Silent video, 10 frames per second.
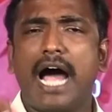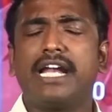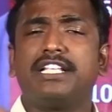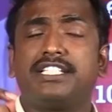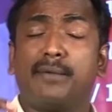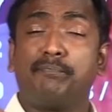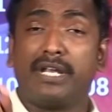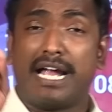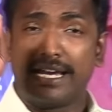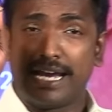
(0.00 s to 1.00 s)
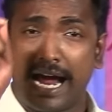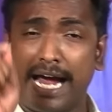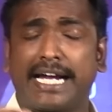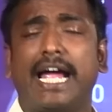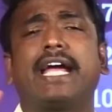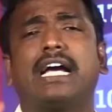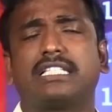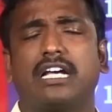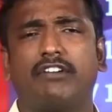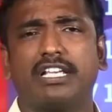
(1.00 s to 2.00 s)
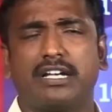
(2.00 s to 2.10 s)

అని చెప్పిన ఏకైక సర్వే